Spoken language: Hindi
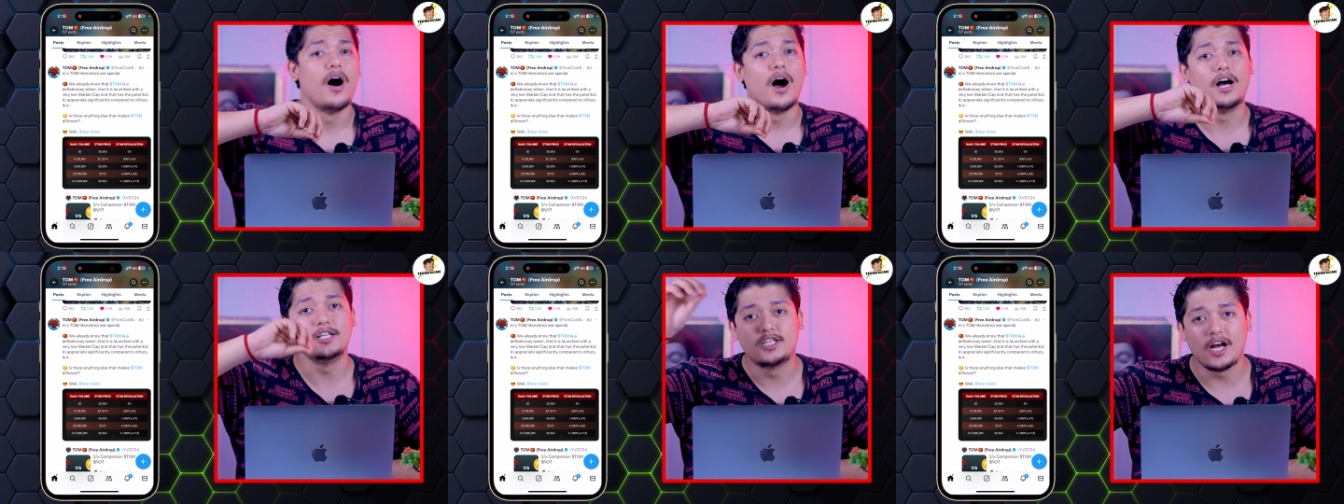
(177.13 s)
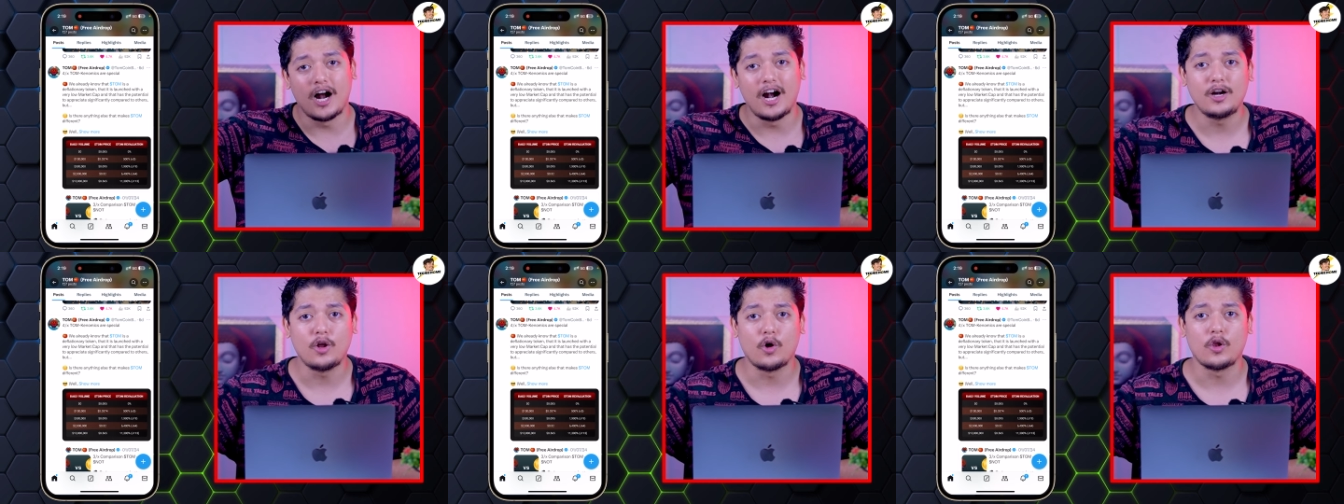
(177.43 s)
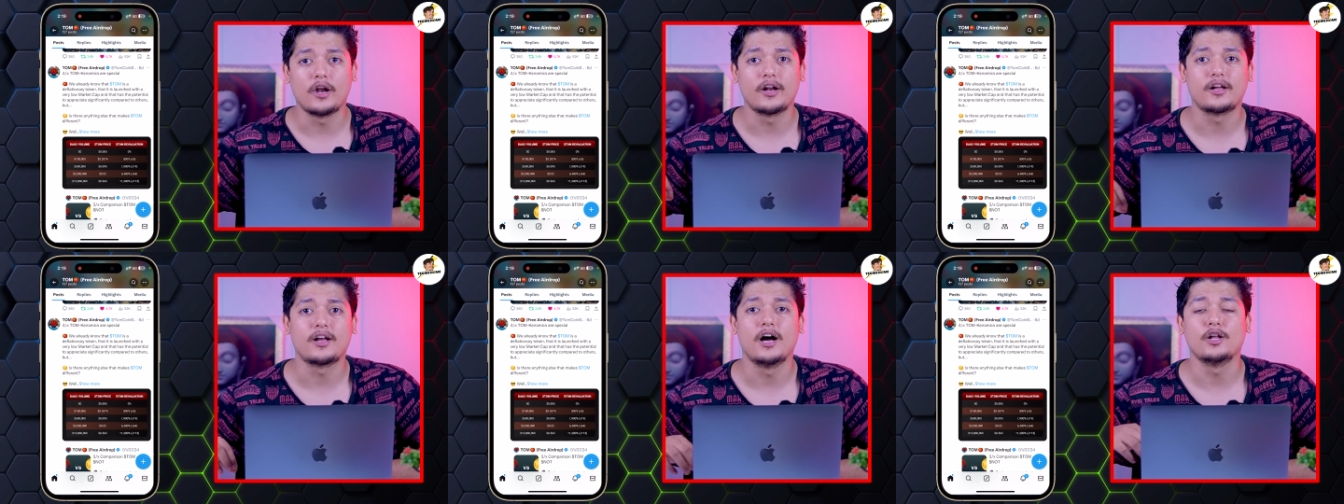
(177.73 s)
हज़ार
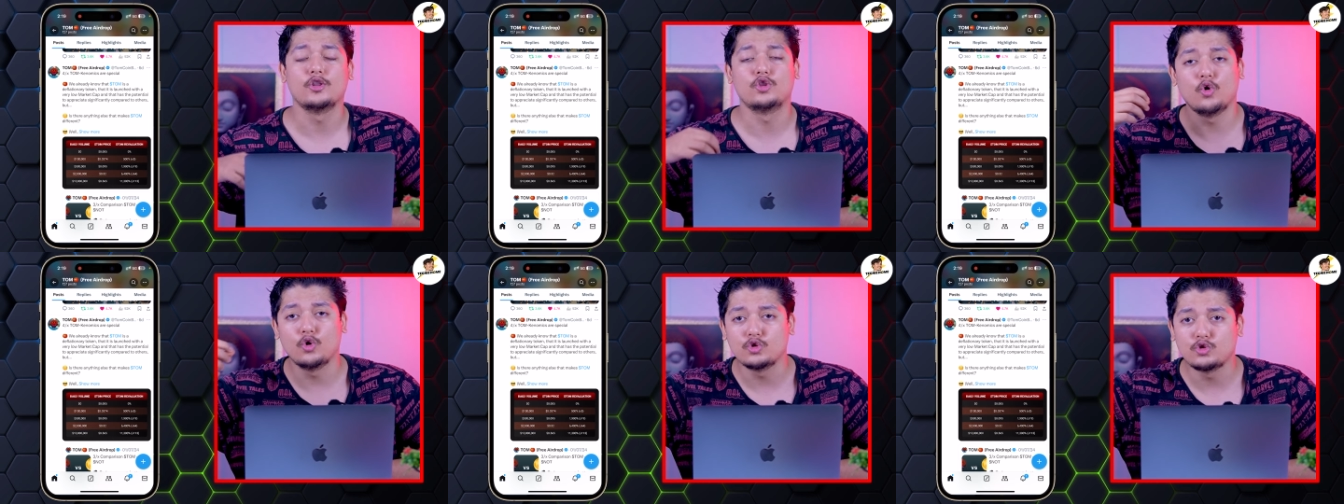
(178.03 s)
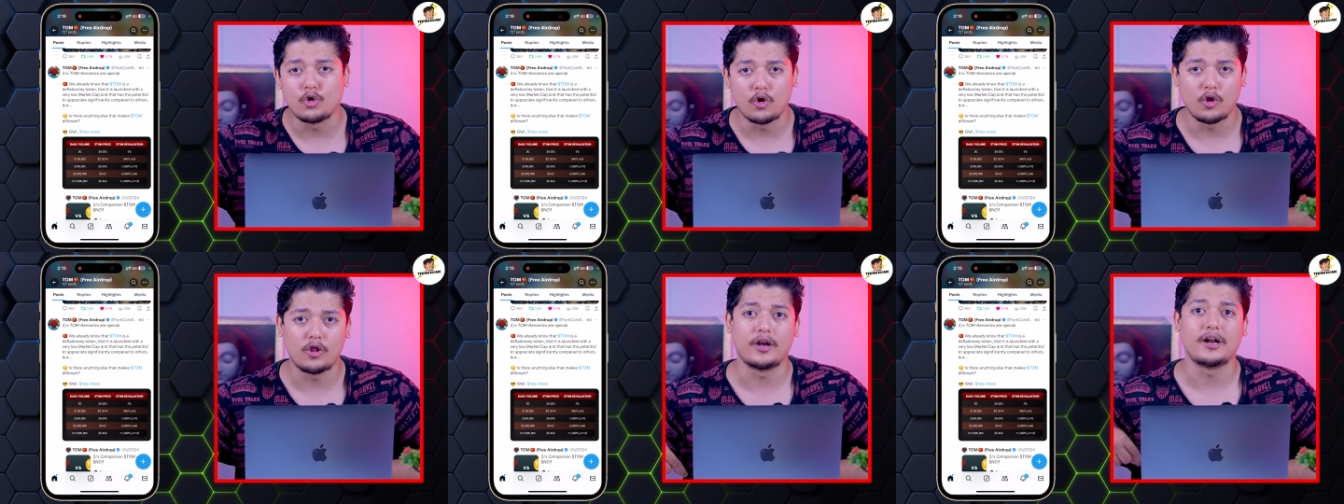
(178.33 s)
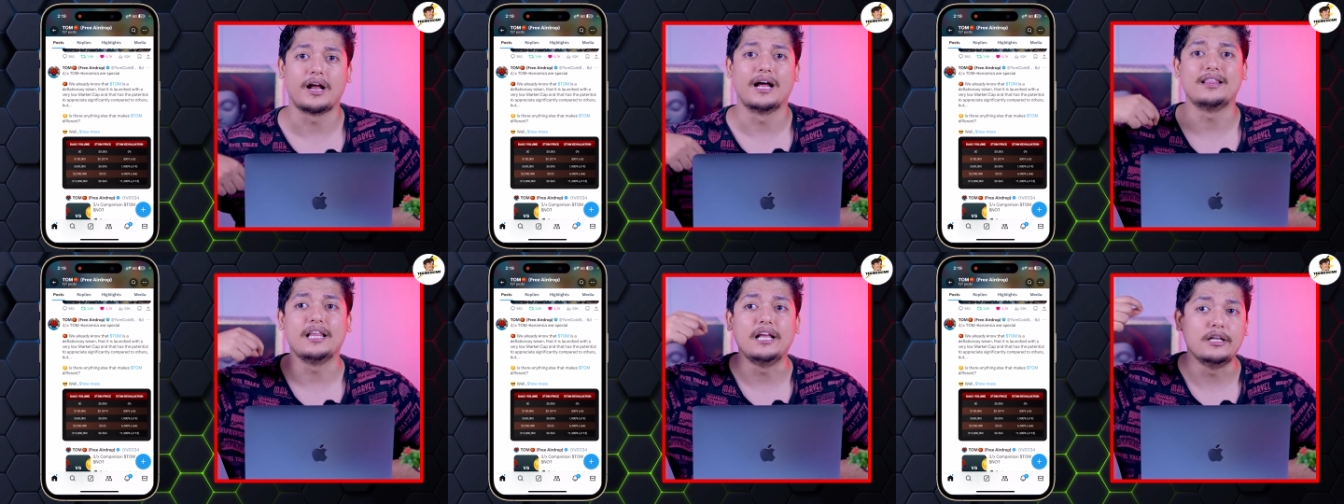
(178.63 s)
डॉलर का दो
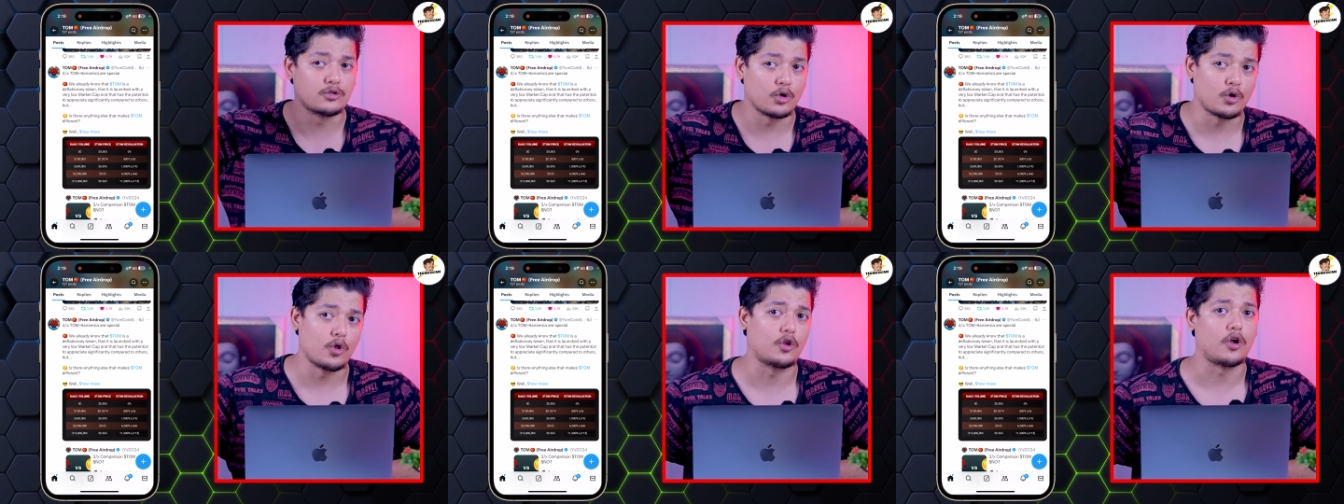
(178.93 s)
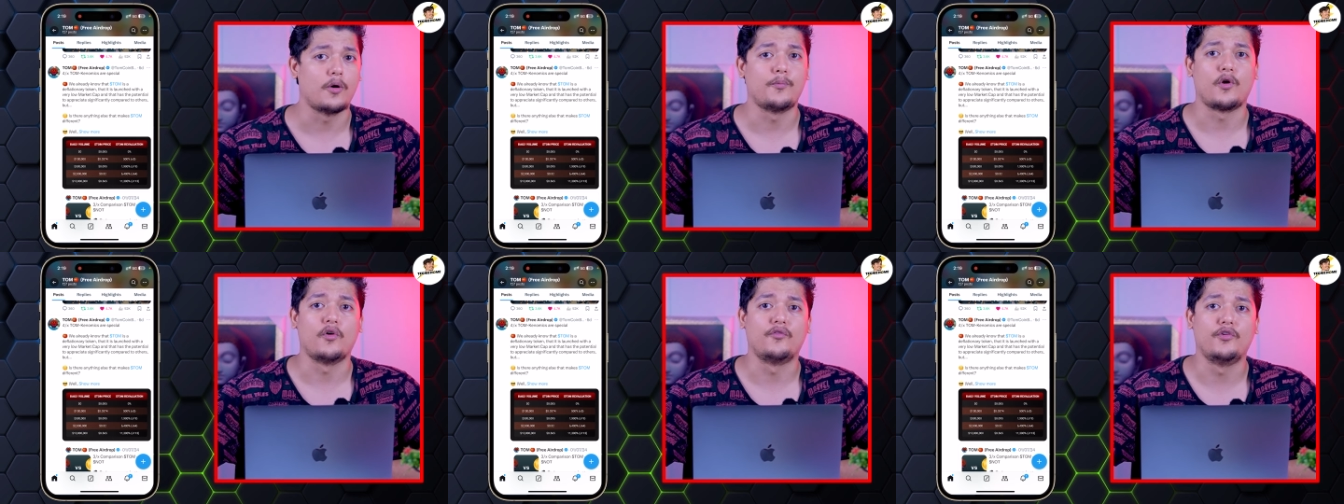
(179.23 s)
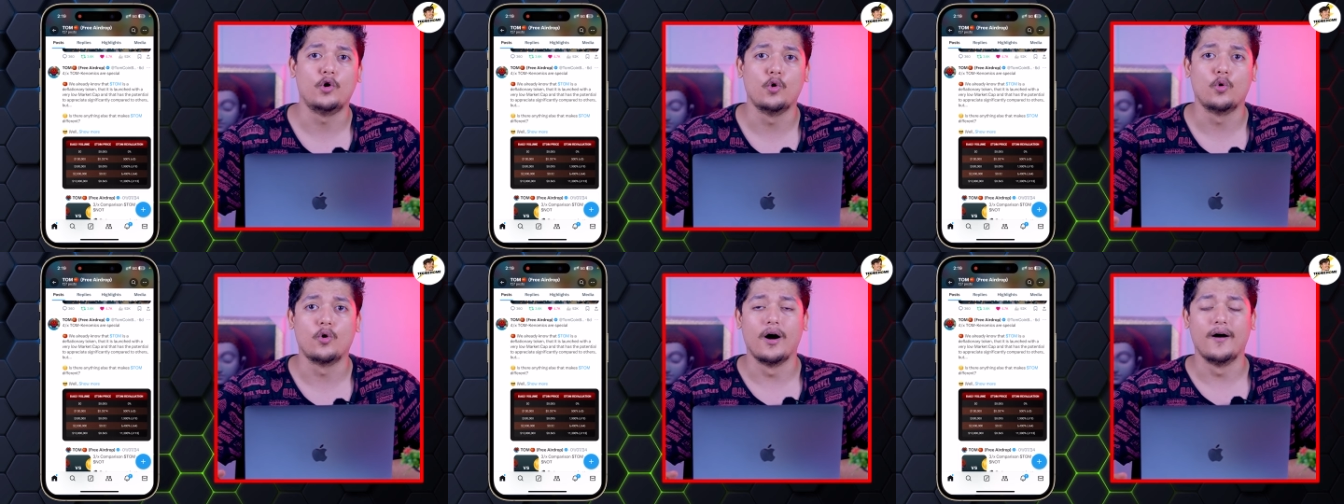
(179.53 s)
डॉलर का तीन डॉलर का
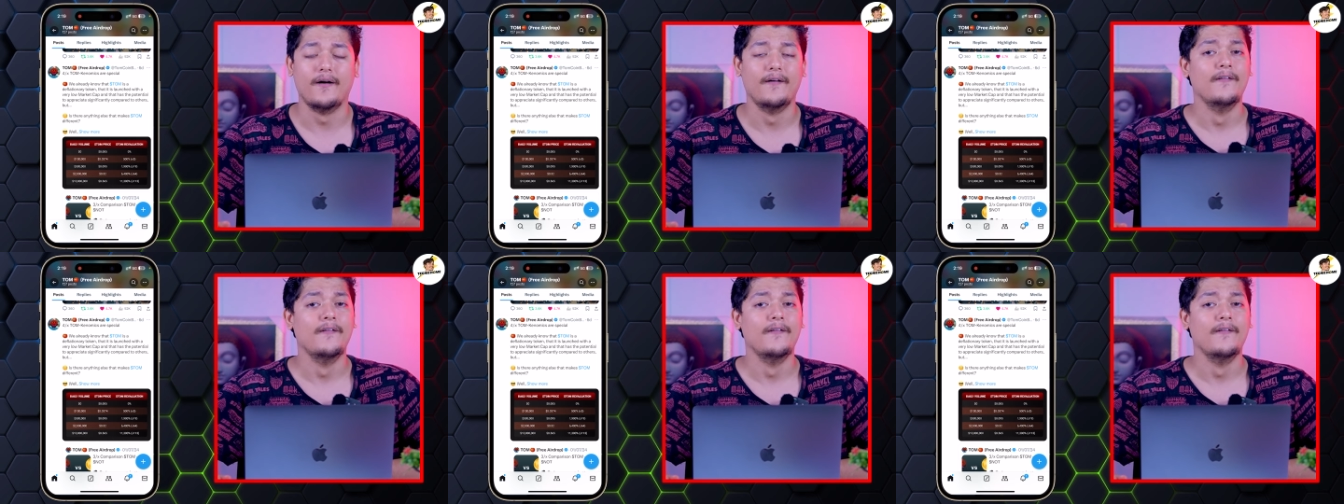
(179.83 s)
प्रॉफिट होगा